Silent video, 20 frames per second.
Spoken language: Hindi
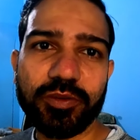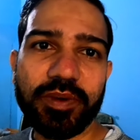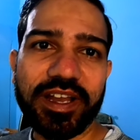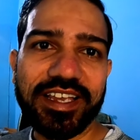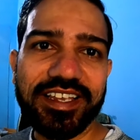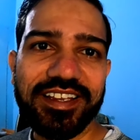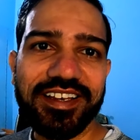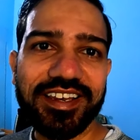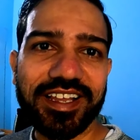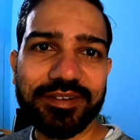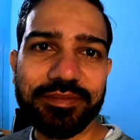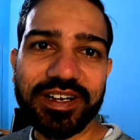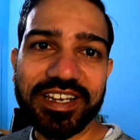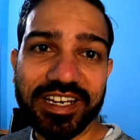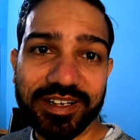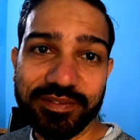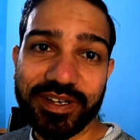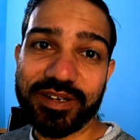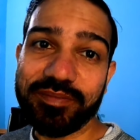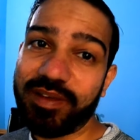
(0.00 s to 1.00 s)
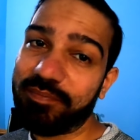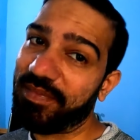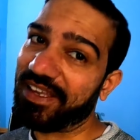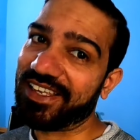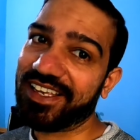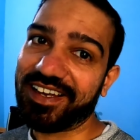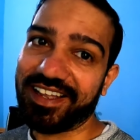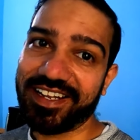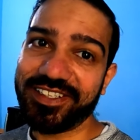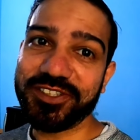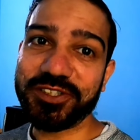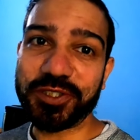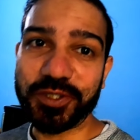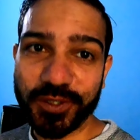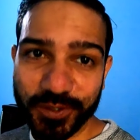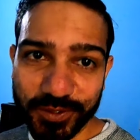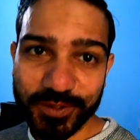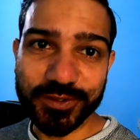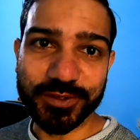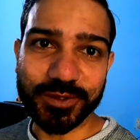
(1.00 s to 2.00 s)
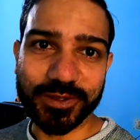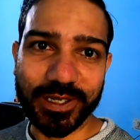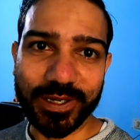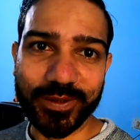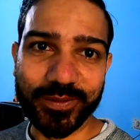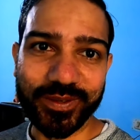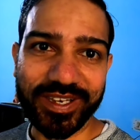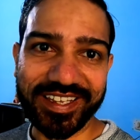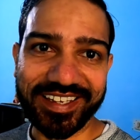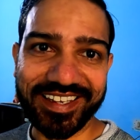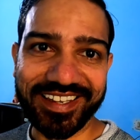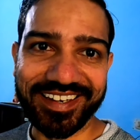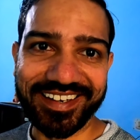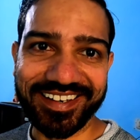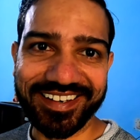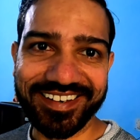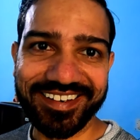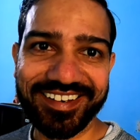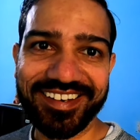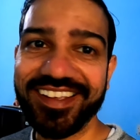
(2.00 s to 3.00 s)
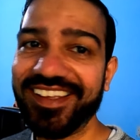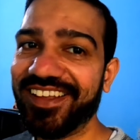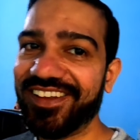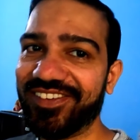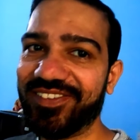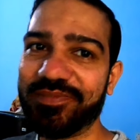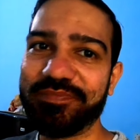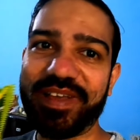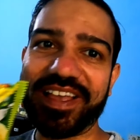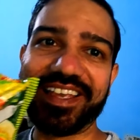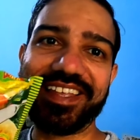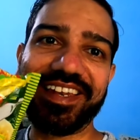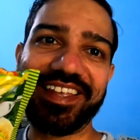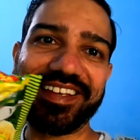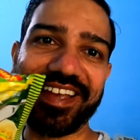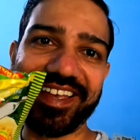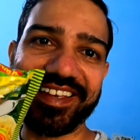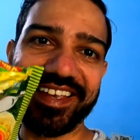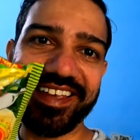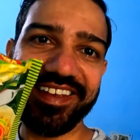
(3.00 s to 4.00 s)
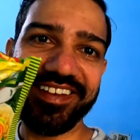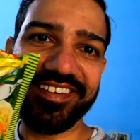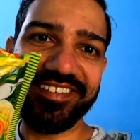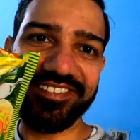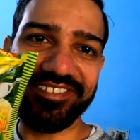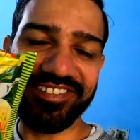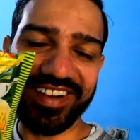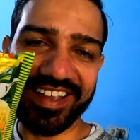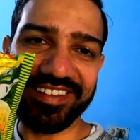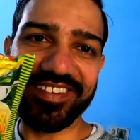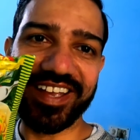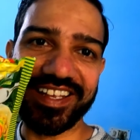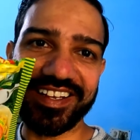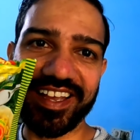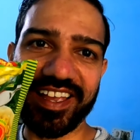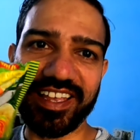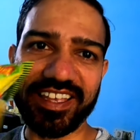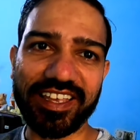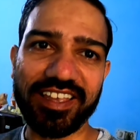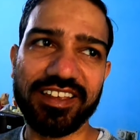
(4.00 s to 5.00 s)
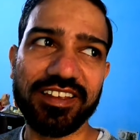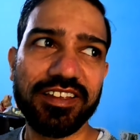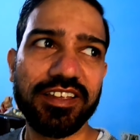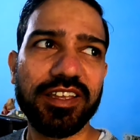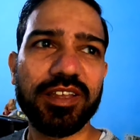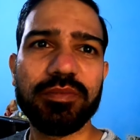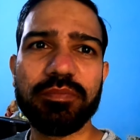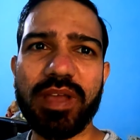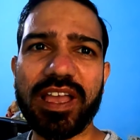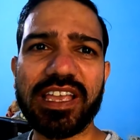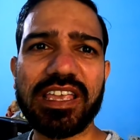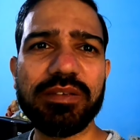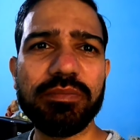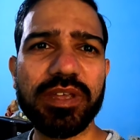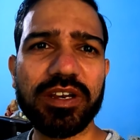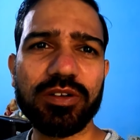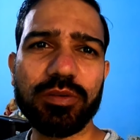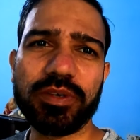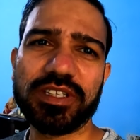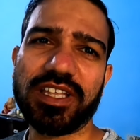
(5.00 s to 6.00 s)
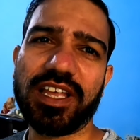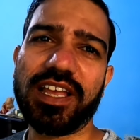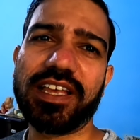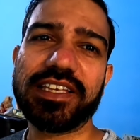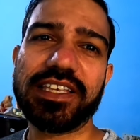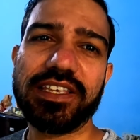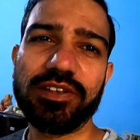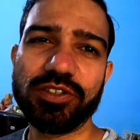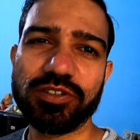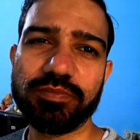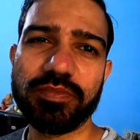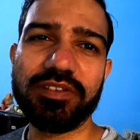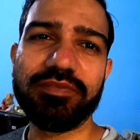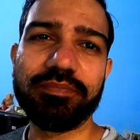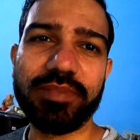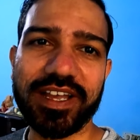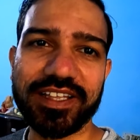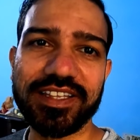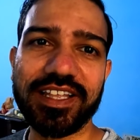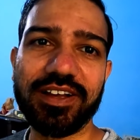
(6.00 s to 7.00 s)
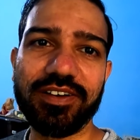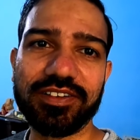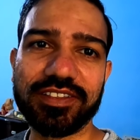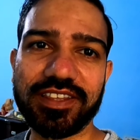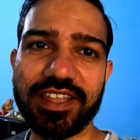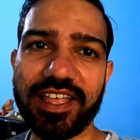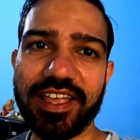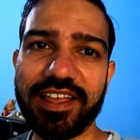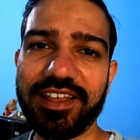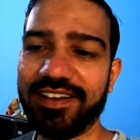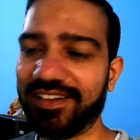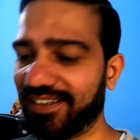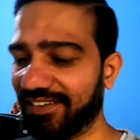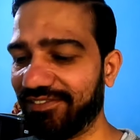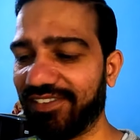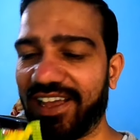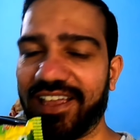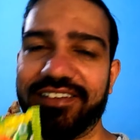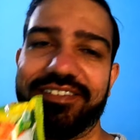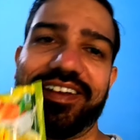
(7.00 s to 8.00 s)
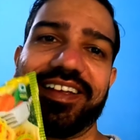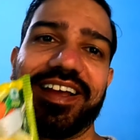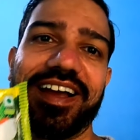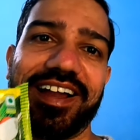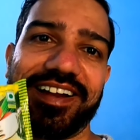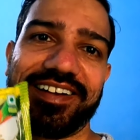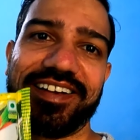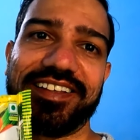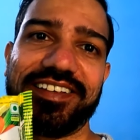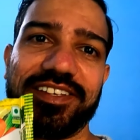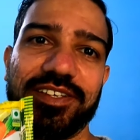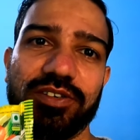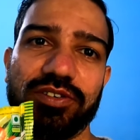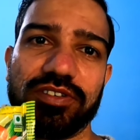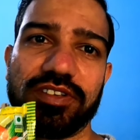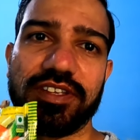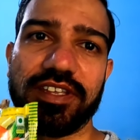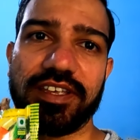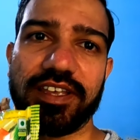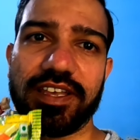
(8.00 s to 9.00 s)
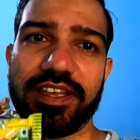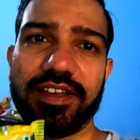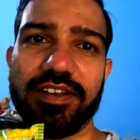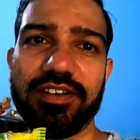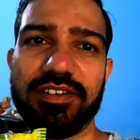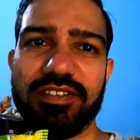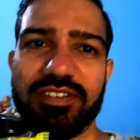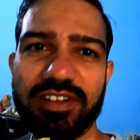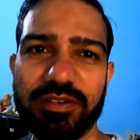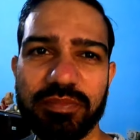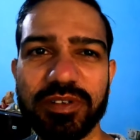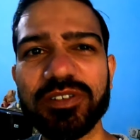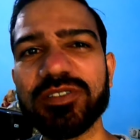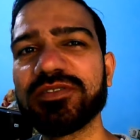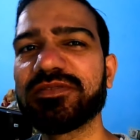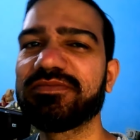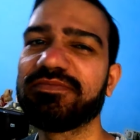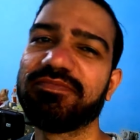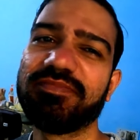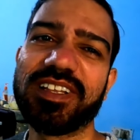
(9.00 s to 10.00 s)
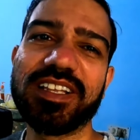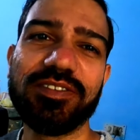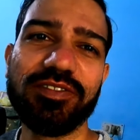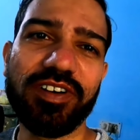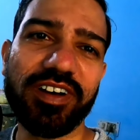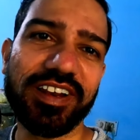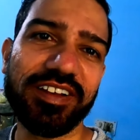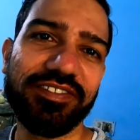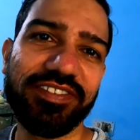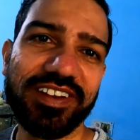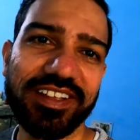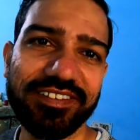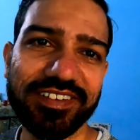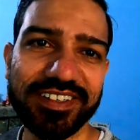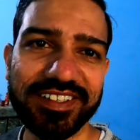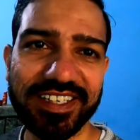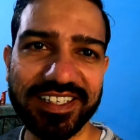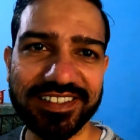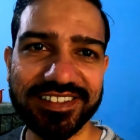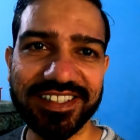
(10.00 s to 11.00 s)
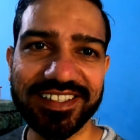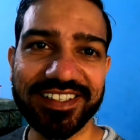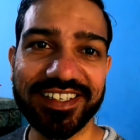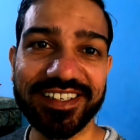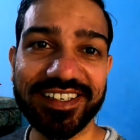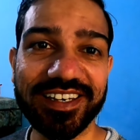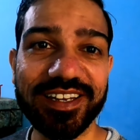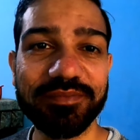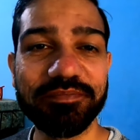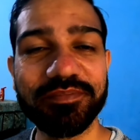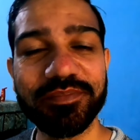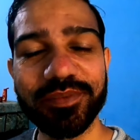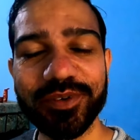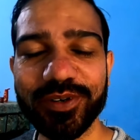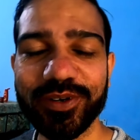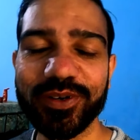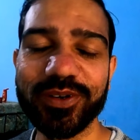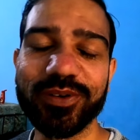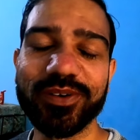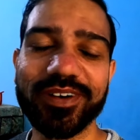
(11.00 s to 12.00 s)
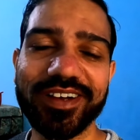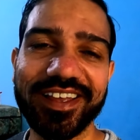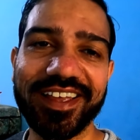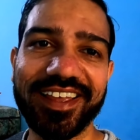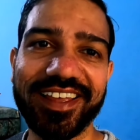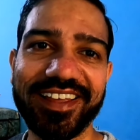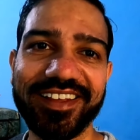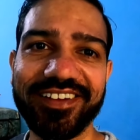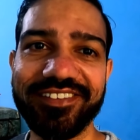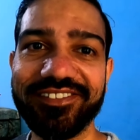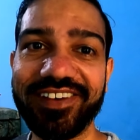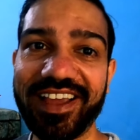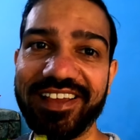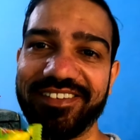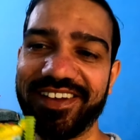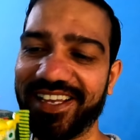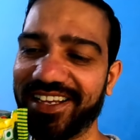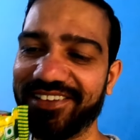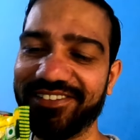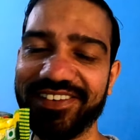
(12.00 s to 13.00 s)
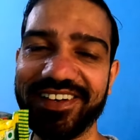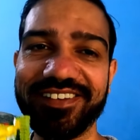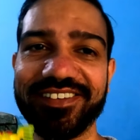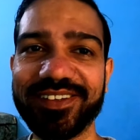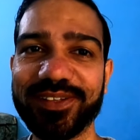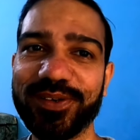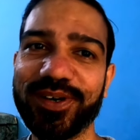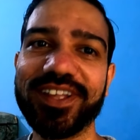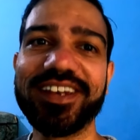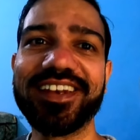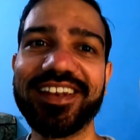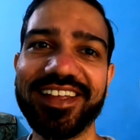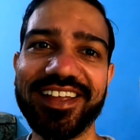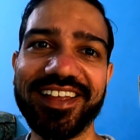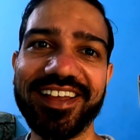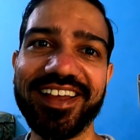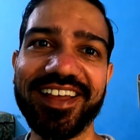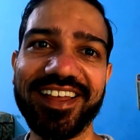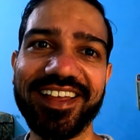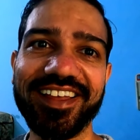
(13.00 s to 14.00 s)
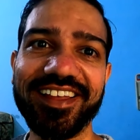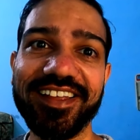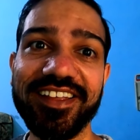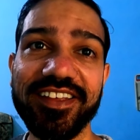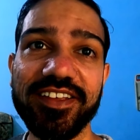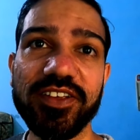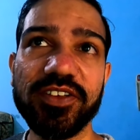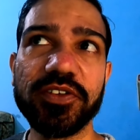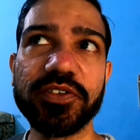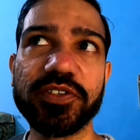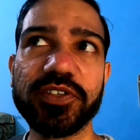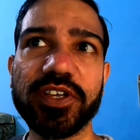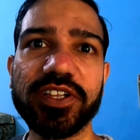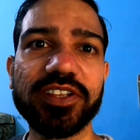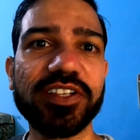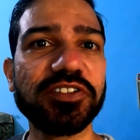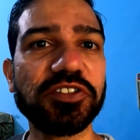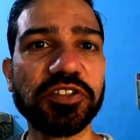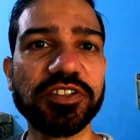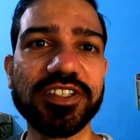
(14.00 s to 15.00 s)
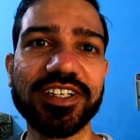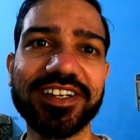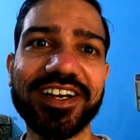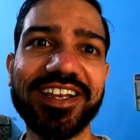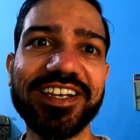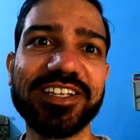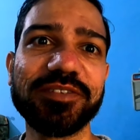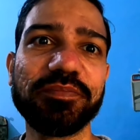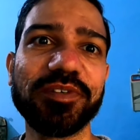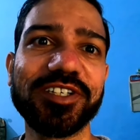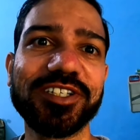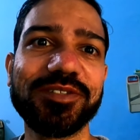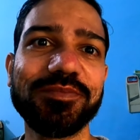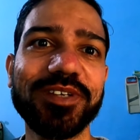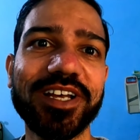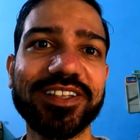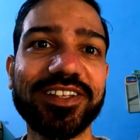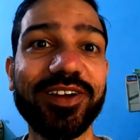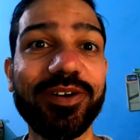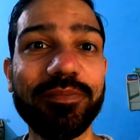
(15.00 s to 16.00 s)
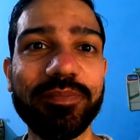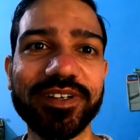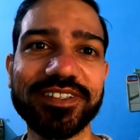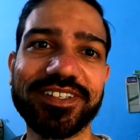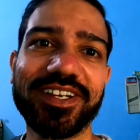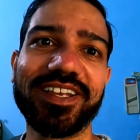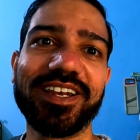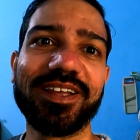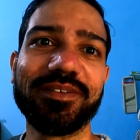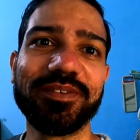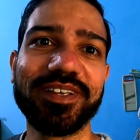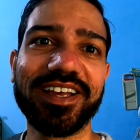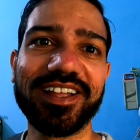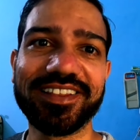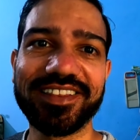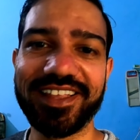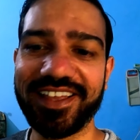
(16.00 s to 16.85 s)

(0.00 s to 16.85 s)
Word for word: तो भाई लगभग लगभग मैं मैगी खाना छोड़ चुका हूँ लेकिन मैगी नहीं खाएंगे वाई वाई खाएंगे मैगी मेरे को बताया कि उसमें मैदा होता है लेकिन वाई वाई आटे की होती है और भी कुछ मतलब वाला फ्लेवर टेस्ट कर करके ना बोर हो गए हैं वाई वाई का फ्लेवर थोड़ा नया है इसके अंदर जिंजर गार्लिक पेस्ट भी आता है और मसाला भी